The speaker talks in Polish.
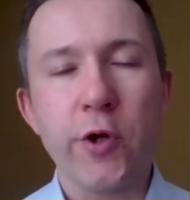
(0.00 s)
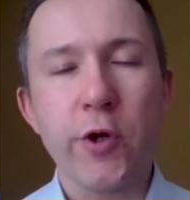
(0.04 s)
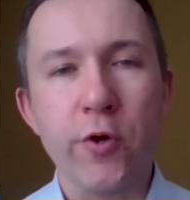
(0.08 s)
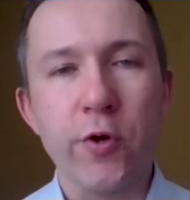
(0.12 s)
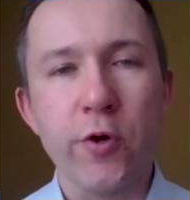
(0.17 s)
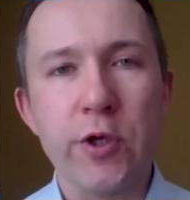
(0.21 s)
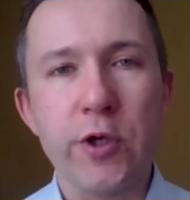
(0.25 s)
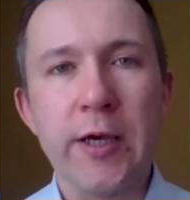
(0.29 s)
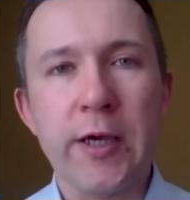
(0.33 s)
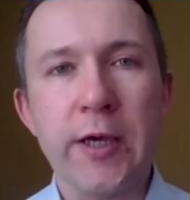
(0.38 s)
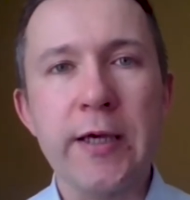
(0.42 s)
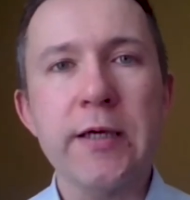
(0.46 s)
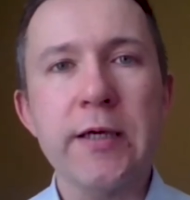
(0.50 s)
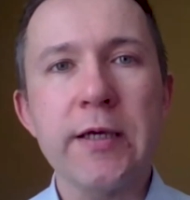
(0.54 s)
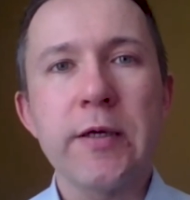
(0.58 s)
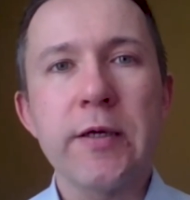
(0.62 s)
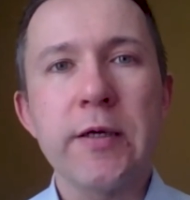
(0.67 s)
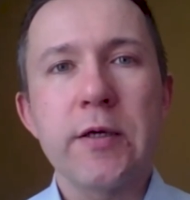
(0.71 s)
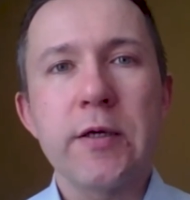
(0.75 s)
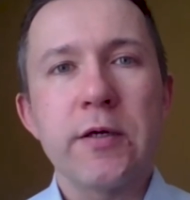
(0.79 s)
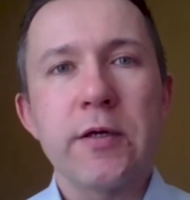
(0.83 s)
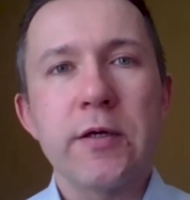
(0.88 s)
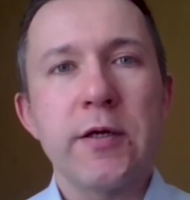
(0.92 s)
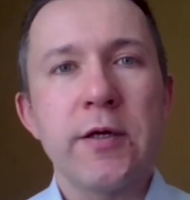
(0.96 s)
gronie,
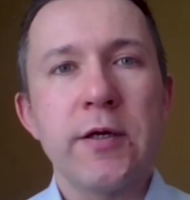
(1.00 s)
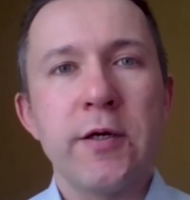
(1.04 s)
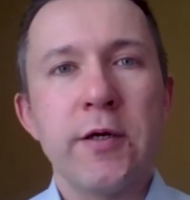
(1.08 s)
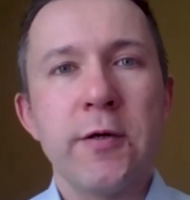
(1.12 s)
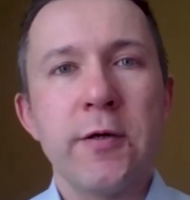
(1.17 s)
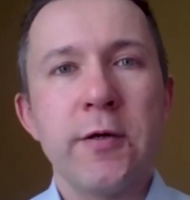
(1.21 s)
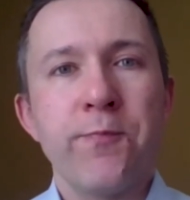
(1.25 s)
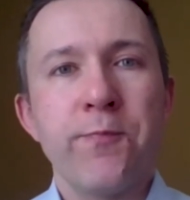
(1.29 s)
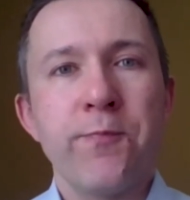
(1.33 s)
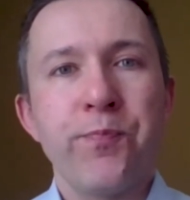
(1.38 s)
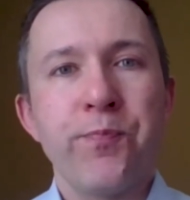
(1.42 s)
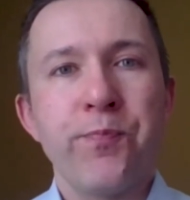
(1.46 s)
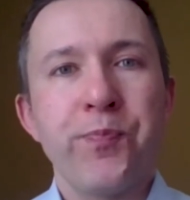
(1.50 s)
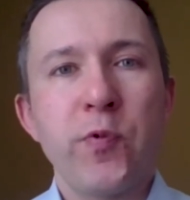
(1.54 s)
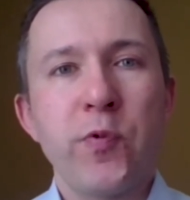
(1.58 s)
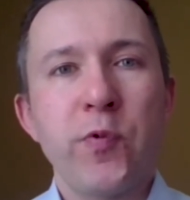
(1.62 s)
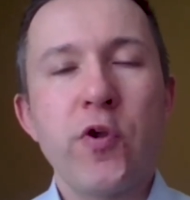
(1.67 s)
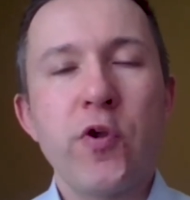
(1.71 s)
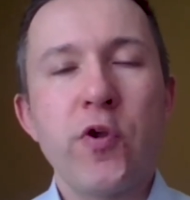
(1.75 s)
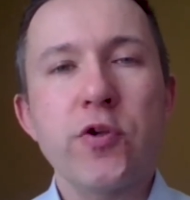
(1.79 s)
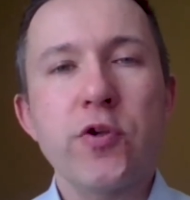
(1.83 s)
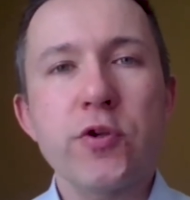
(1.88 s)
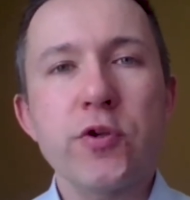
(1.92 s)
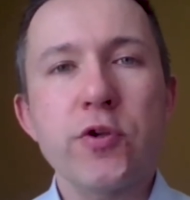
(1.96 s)

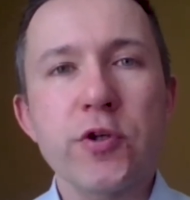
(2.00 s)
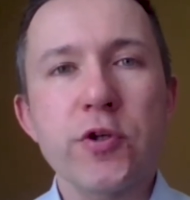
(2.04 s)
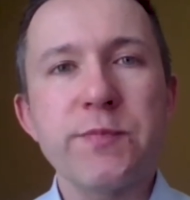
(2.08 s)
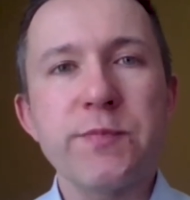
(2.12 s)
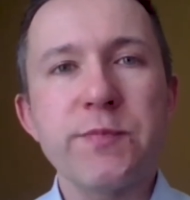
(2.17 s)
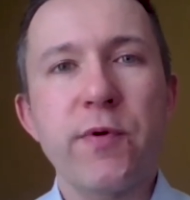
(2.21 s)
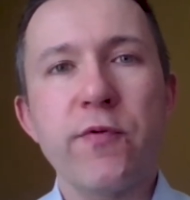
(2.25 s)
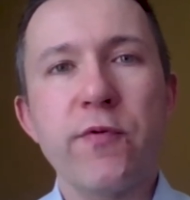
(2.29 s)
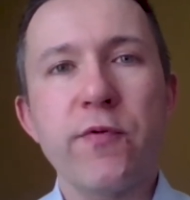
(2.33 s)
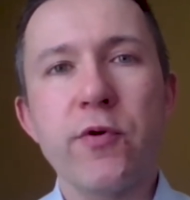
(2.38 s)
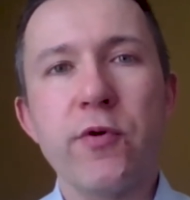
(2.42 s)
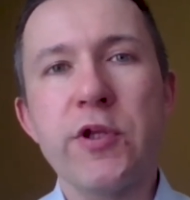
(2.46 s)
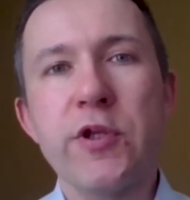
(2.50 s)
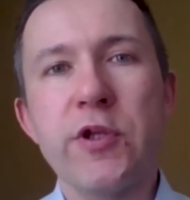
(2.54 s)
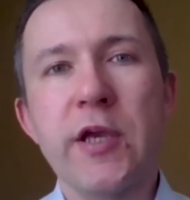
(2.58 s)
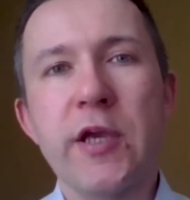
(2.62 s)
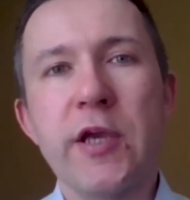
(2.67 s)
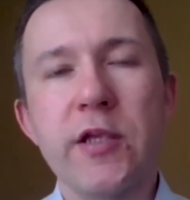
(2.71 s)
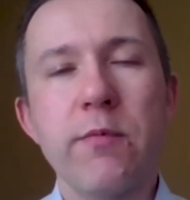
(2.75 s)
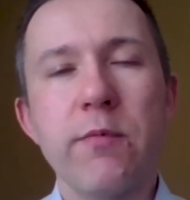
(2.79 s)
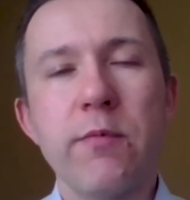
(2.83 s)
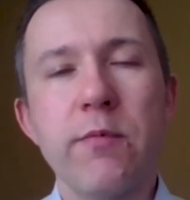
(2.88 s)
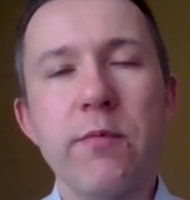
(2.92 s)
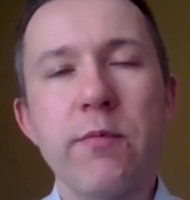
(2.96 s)
no to to
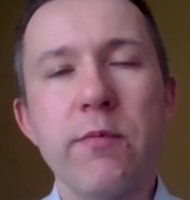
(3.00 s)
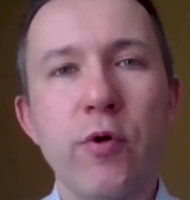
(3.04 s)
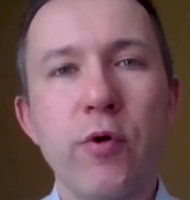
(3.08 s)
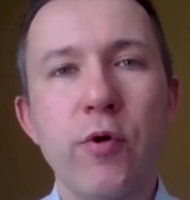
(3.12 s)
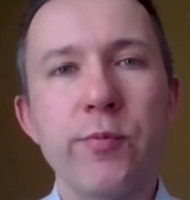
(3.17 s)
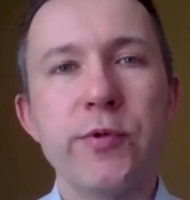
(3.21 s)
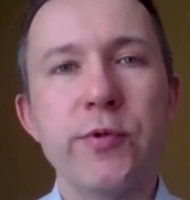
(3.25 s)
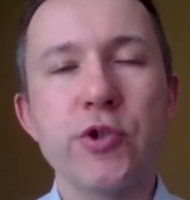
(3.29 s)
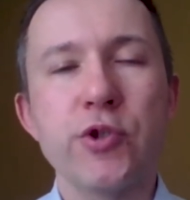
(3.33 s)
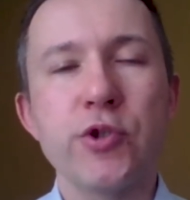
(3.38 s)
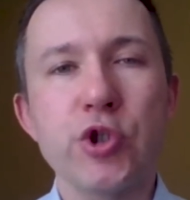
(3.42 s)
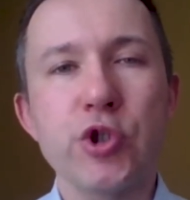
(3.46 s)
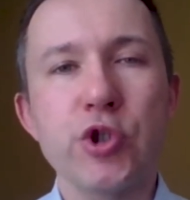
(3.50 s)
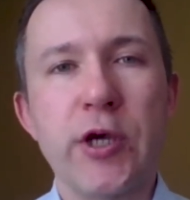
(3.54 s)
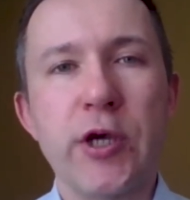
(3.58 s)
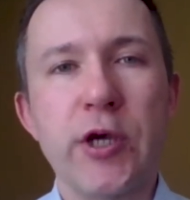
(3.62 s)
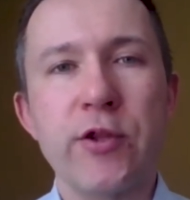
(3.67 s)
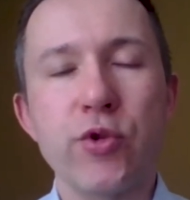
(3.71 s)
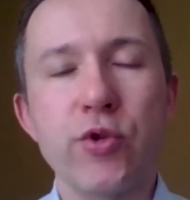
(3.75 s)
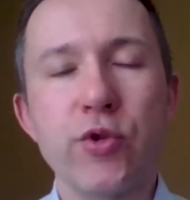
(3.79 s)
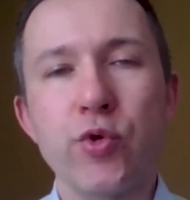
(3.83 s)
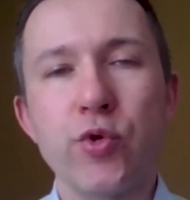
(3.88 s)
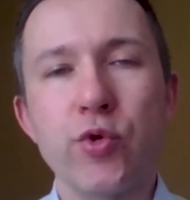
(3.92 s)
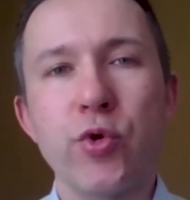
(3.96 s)
spowolnienie miało być
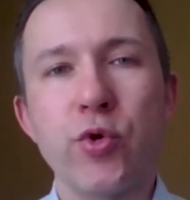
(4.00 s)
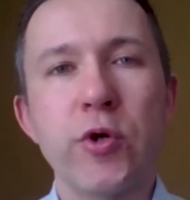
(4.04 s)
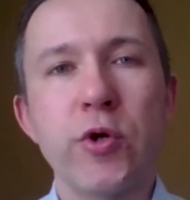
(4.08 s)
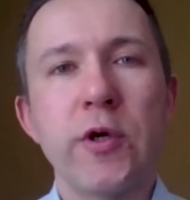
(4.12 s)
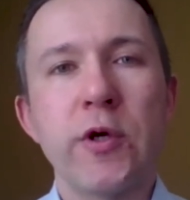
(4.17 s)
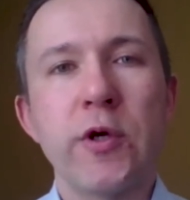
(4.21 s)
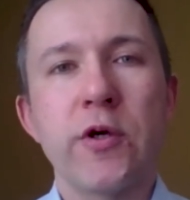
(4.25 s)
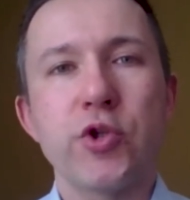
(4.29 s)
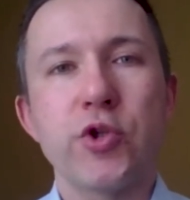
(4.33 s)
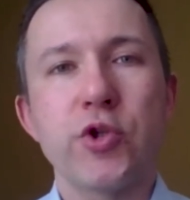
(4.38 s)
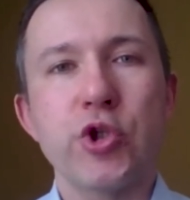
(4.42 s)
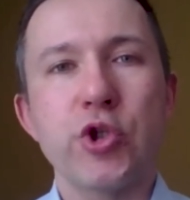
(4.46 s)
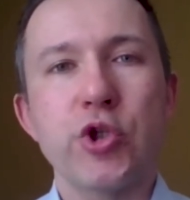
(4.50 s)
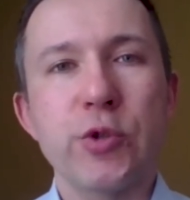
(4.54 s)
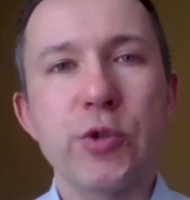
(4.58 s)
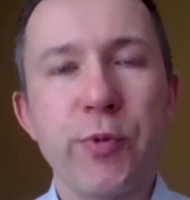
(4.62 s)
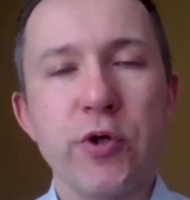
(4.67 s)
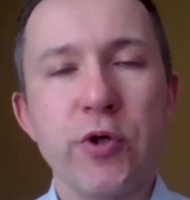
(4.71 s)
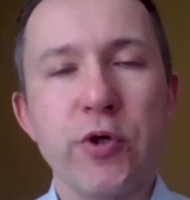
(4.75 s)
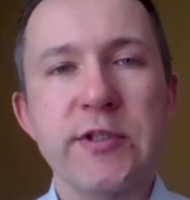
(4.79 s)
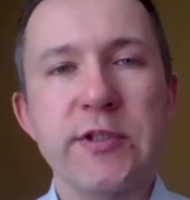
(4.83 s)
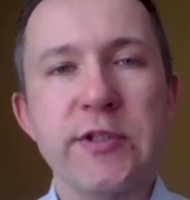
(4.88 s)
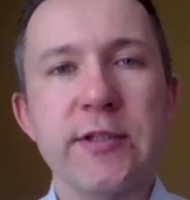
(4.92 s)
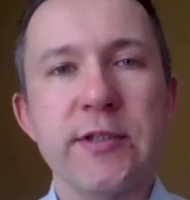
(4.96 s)
rzędu
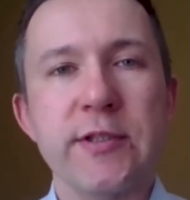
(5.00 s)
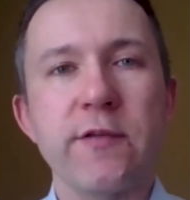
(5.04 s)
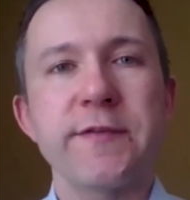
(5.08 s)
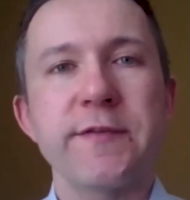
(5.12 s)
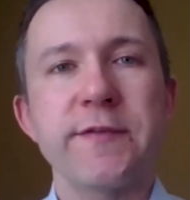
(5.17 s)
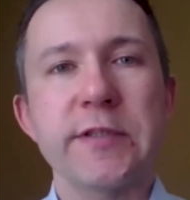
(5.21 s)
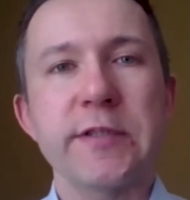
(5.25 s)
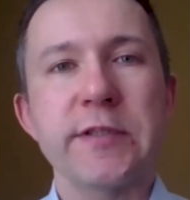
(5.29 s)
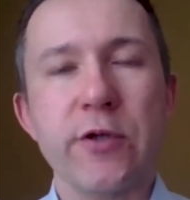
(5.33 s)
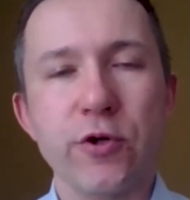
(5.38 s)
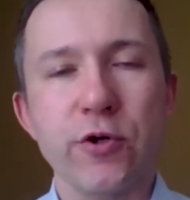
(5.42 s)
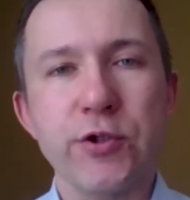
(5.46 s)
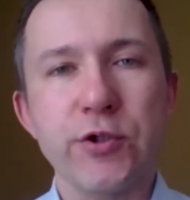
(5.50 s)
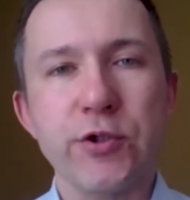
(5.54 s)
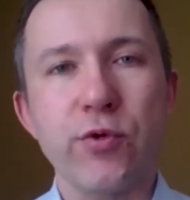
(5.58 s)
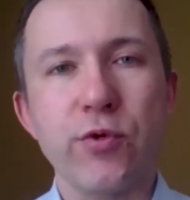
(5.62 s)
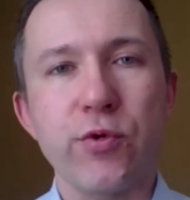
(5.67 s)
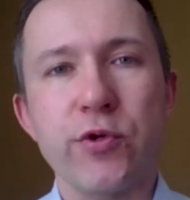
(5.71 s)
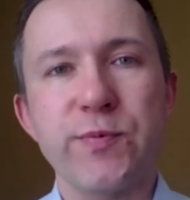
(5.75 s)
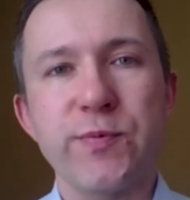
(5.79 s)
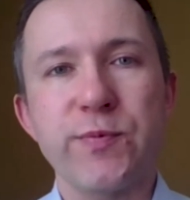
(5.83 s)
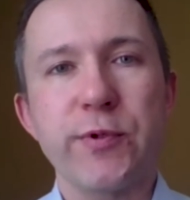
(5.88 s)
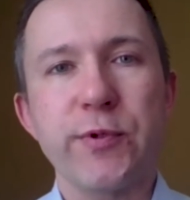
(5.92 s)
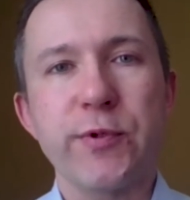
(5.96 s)
3% wzrostu
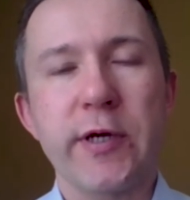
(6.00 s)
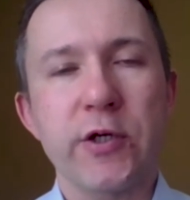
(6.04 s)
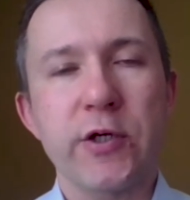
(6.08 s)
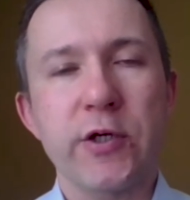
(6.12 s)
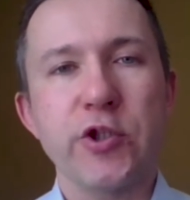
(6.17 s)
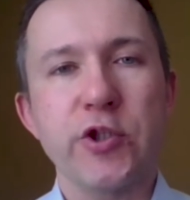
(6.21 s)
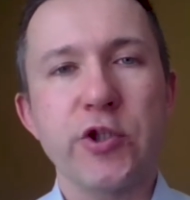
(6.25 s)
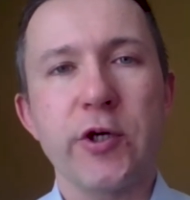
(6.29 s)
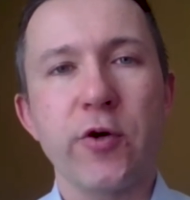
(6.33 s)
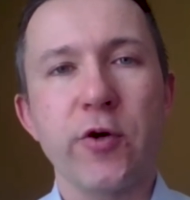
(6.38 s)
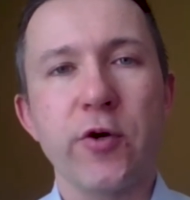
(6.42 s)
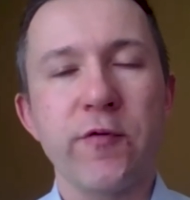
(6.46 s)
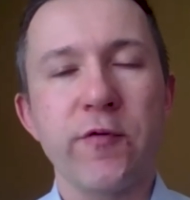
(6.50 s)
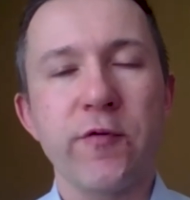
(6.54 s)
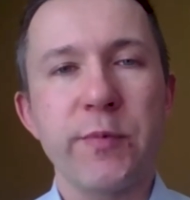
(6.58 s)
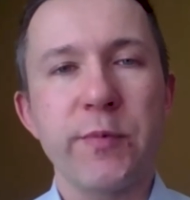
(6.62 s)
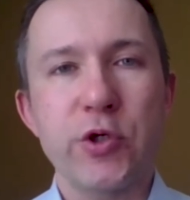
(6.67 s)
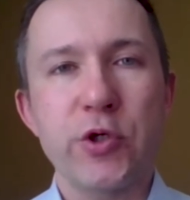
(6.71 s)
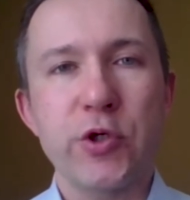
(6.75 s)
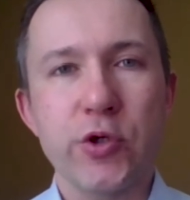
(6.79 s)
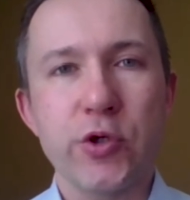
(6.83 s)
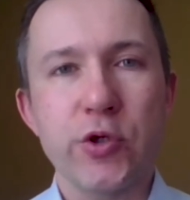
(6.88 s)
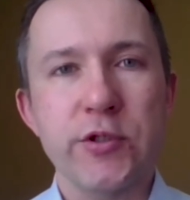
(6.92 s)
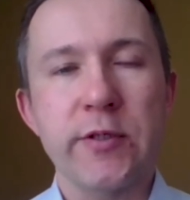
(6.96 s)
gospodarczego w
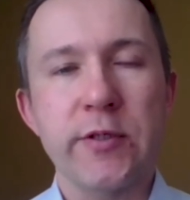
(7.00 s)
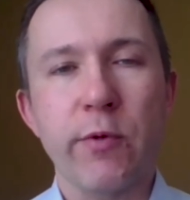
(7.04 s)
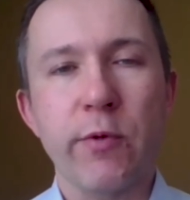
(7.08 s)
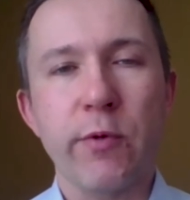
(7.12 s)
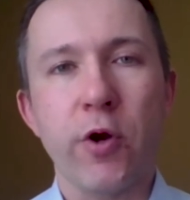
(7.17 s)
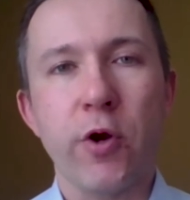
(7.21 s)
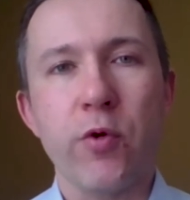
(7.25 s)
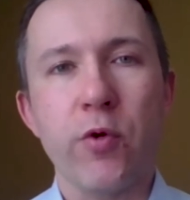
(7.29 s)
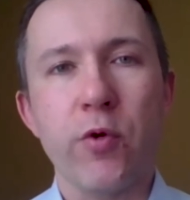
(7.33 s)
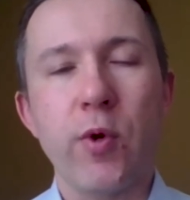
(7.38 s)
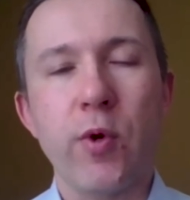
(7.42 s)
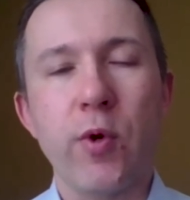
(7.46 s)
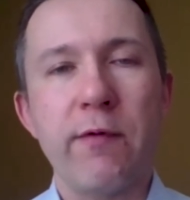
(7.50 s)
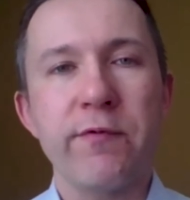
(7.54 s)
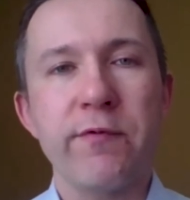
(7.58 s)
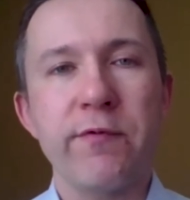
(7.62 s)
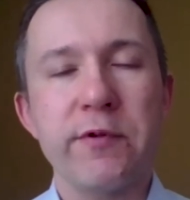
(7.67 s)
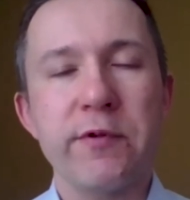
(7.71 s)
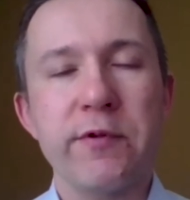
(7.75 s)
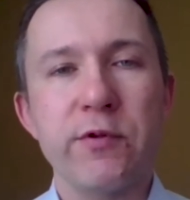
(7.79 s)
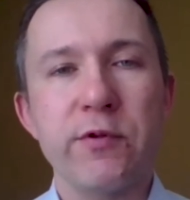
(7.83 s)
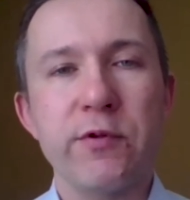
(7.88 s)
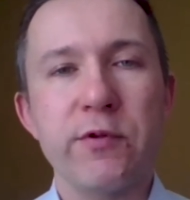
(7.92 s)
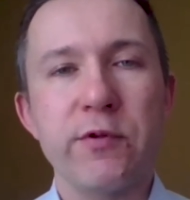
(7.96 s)
bieżącym roku, a
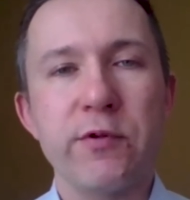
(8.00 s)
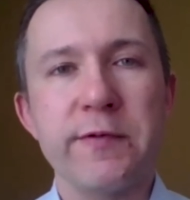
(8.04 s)
wy,